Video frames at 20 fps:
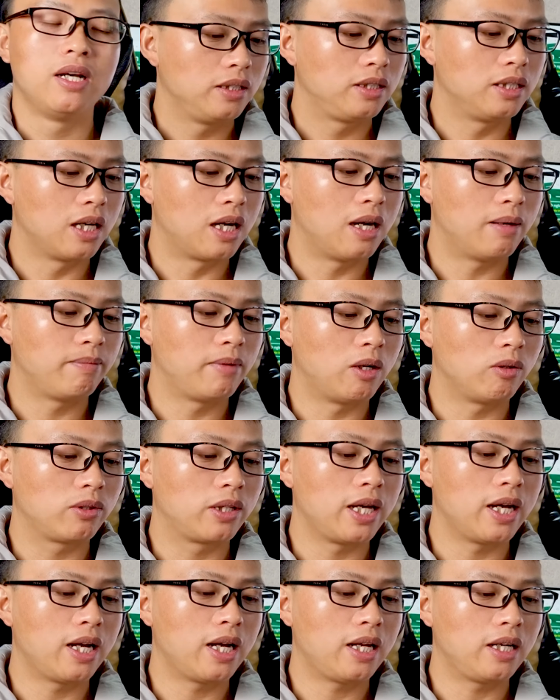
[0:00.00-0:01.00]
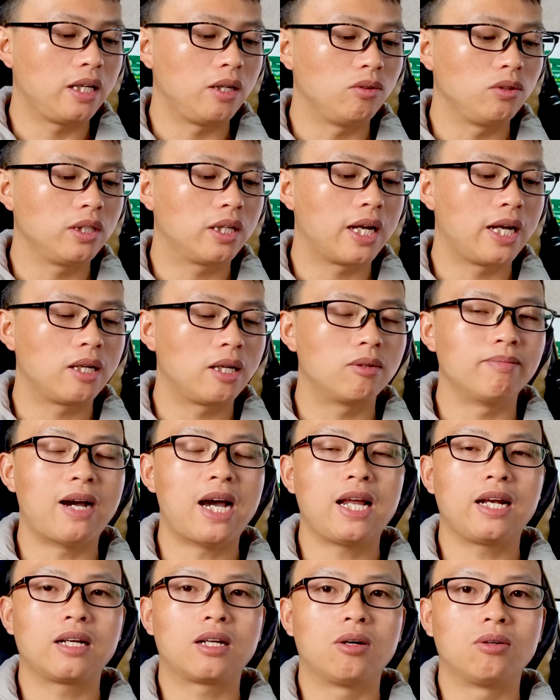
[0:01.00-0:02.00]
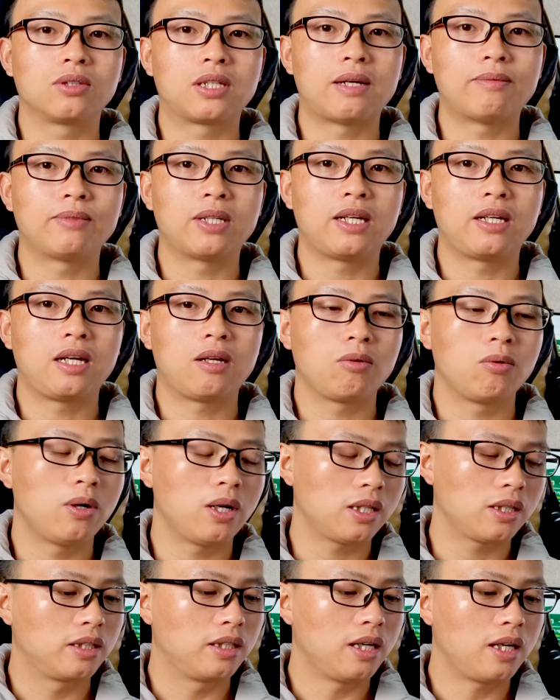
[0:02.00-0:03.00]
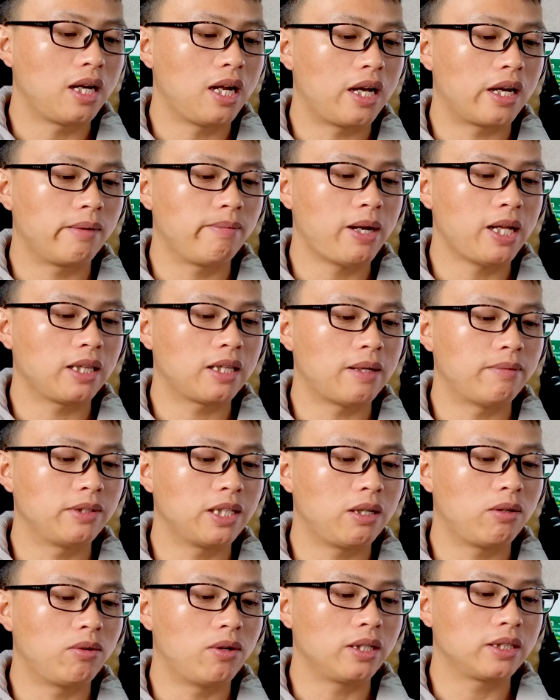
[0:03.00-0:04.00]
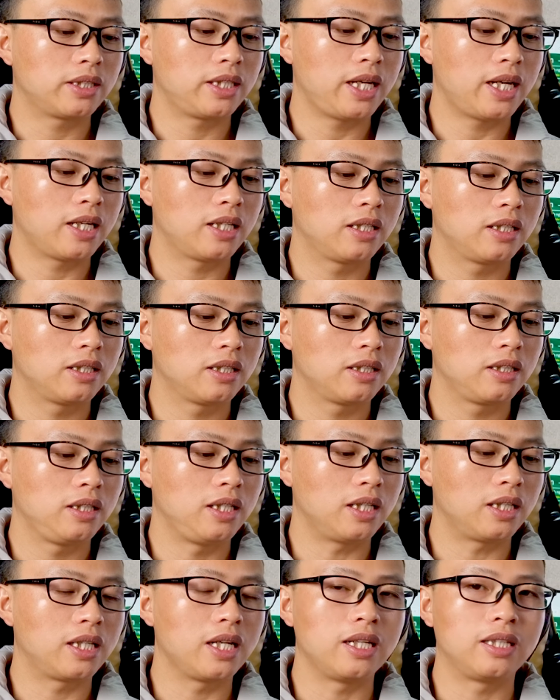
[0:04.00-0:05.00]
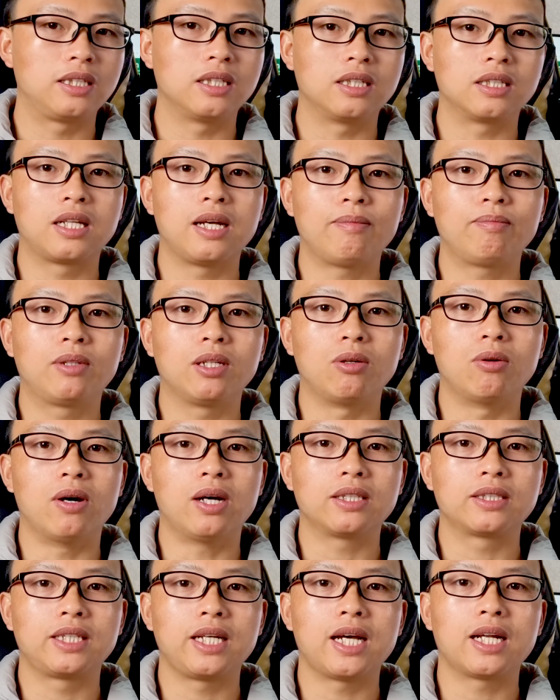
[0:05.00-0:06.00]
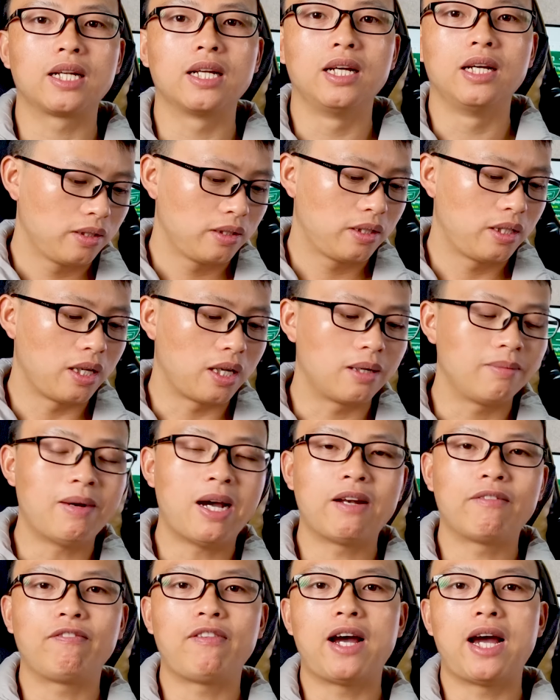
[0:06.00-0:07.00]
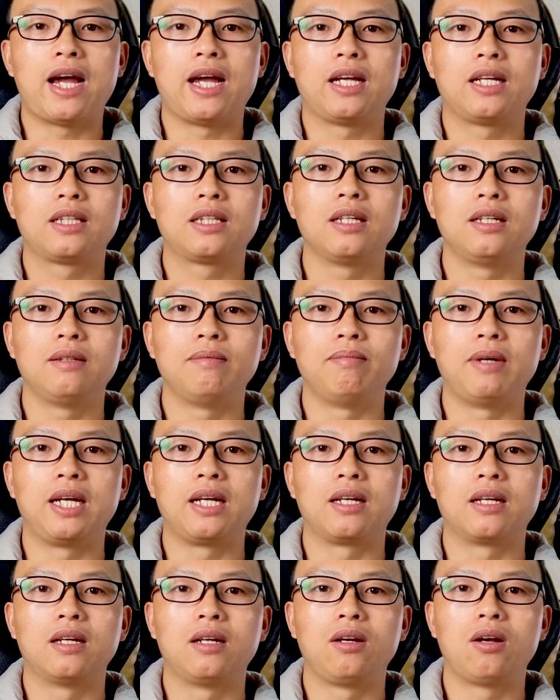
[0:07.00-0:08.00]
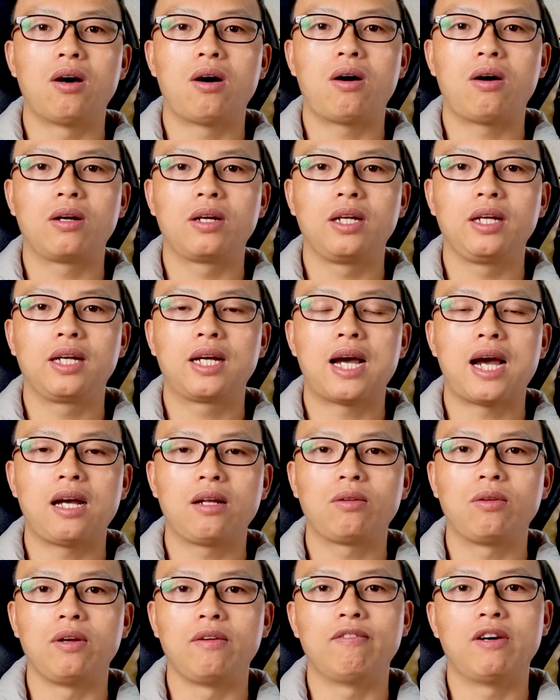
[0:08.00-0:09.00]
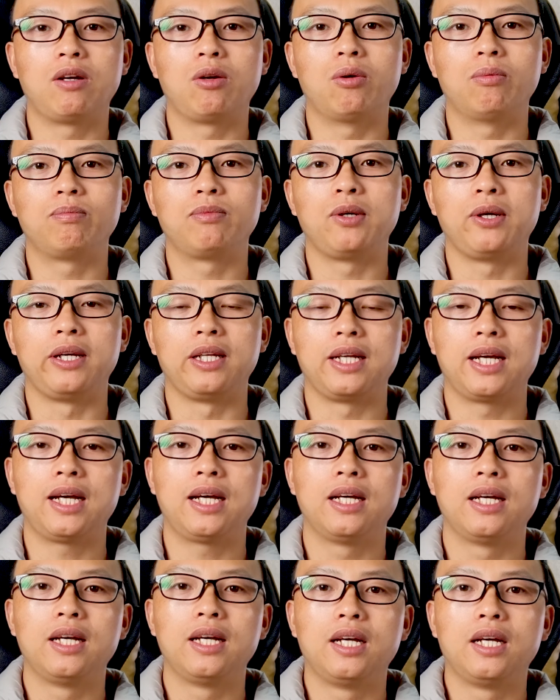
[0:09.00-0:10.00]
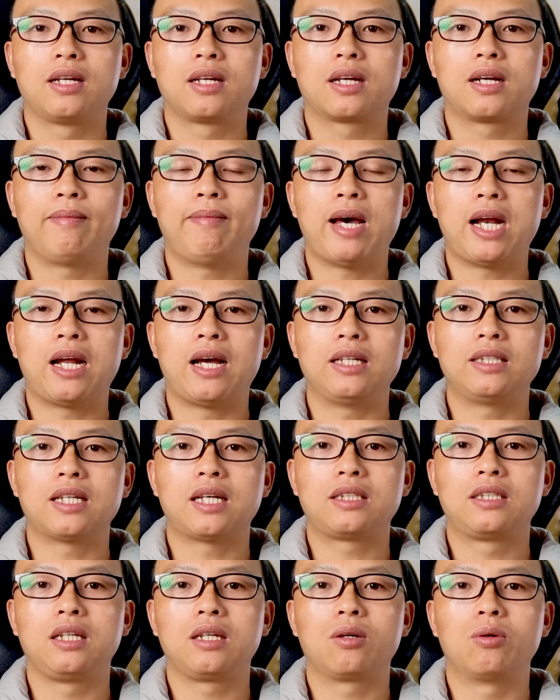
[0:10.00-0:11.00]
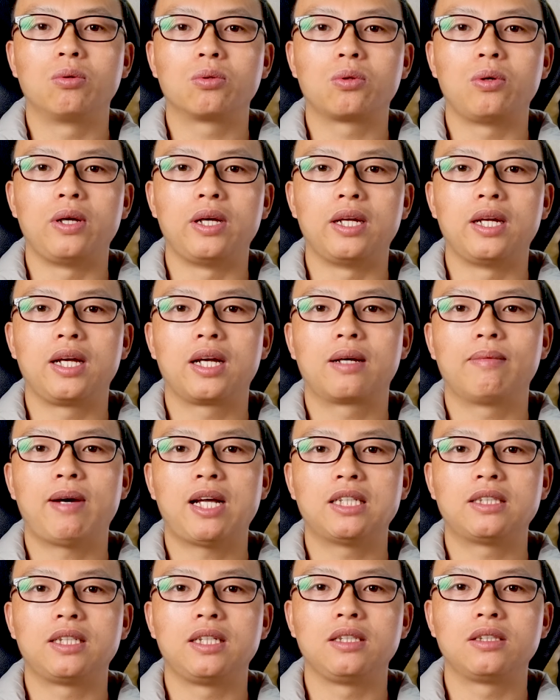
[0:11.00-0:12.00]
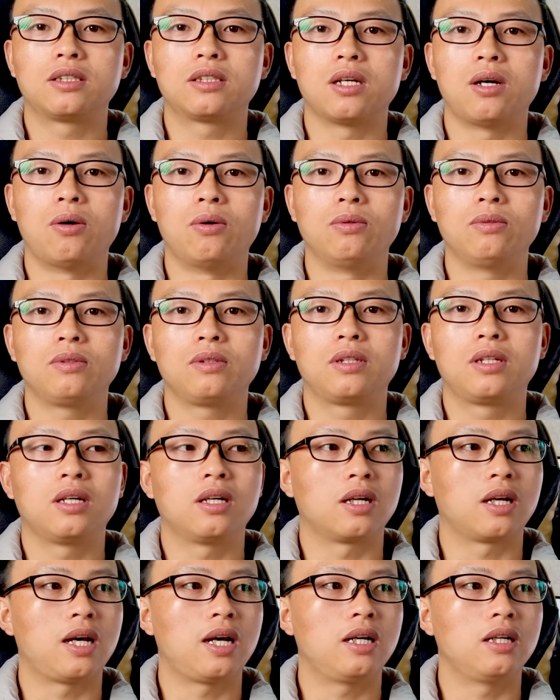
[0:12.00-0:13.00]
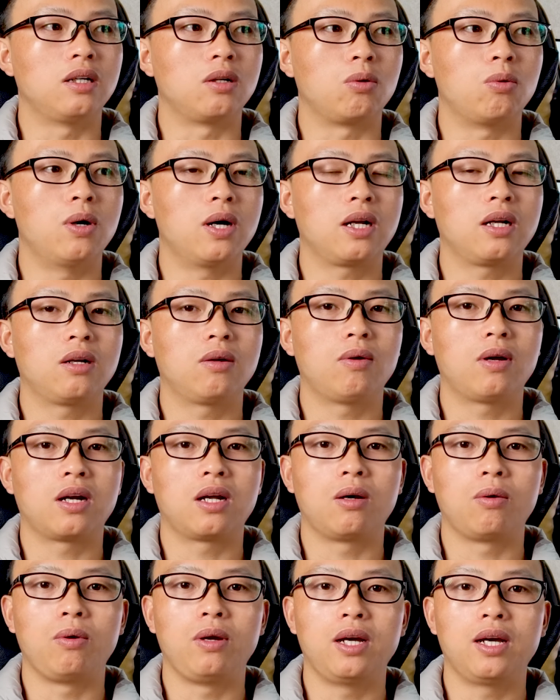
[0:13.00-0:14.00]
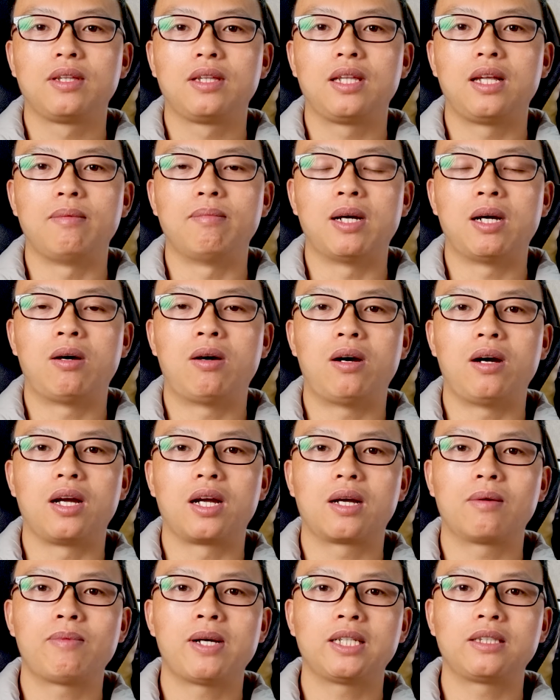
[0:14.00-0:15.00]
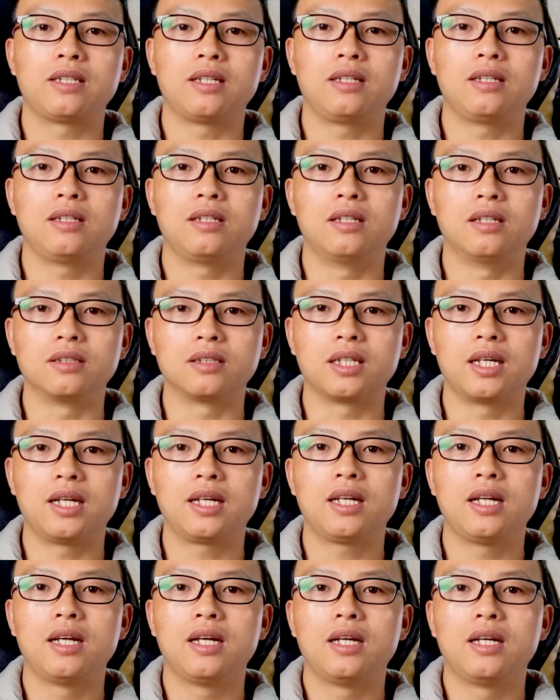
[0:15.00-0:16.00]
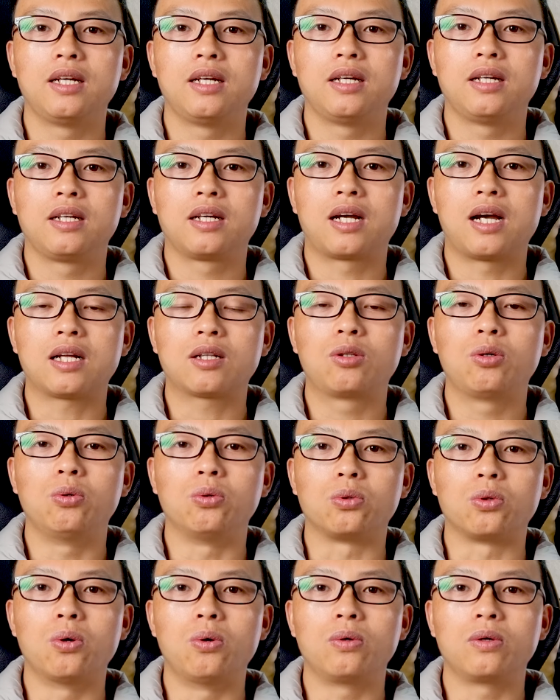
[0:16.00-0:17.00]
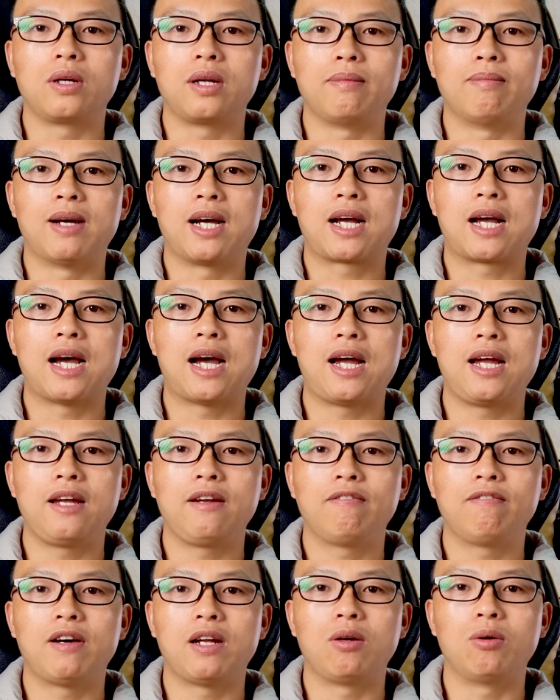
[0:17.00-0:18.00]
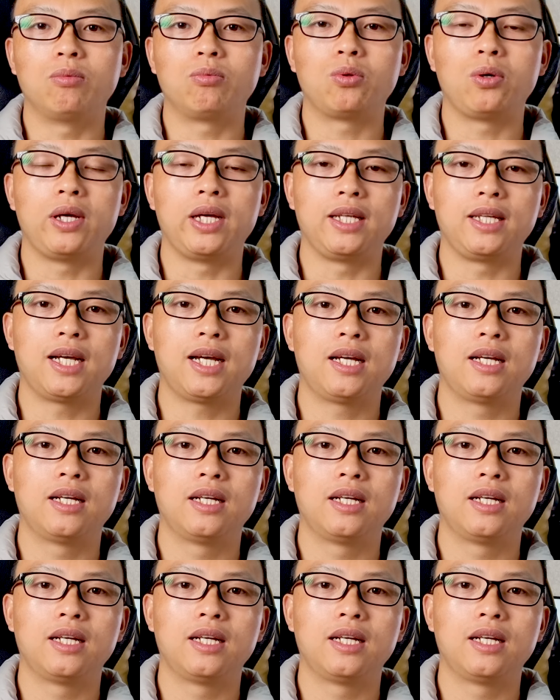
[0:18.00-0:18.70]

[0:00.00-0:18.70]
Trường hợp đầu tiên là nếu như kênh của bạn không tham gia network, tức là các bạn tham gia Google Adsense, nhận tiền trực tiếp từ Google Adsense, thì các bạn phải tự mình lo đi khai thuế và nộp thuế nhé. Các bạn hãy ra chi cục thuế nơi các bạn sinh sống, thường là ở quận hoặc là huyện, để mà hỏi, các bạn sẽ được hướng dẫn các thủ tục để mà khai và nộp thuế nhé.